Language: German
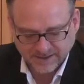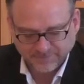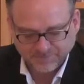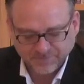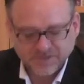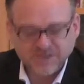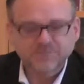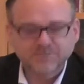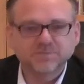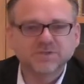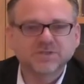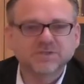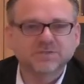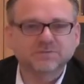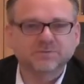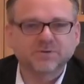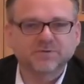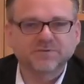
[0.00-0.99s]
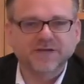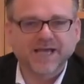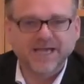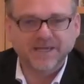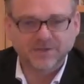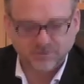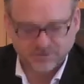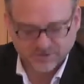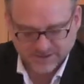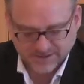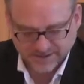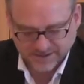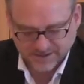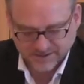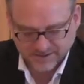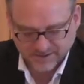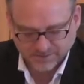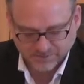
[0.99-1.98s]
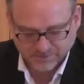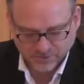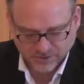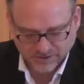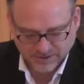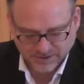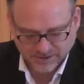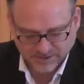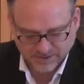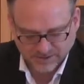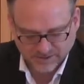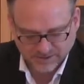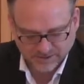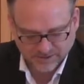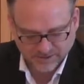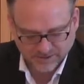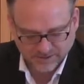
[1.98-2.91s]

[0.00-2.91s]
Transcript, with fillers: das bis 1261 Bestand hatte.